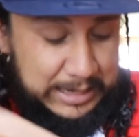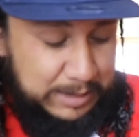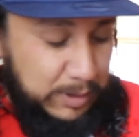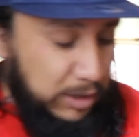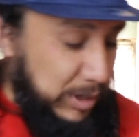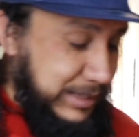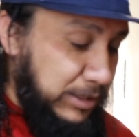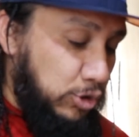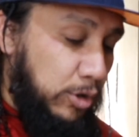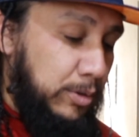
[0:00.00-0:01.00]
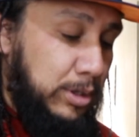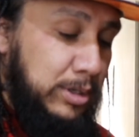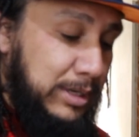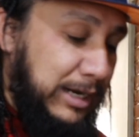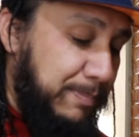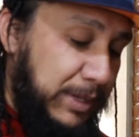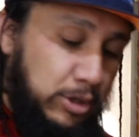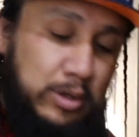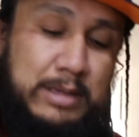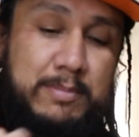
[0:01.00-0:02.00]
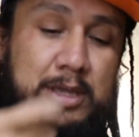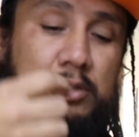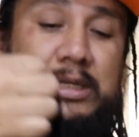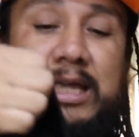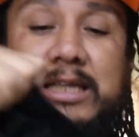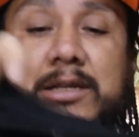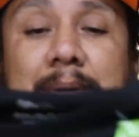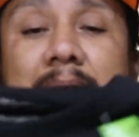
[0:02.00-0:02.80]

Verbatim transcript: Y bueno, esos son, repito, envíos que ya se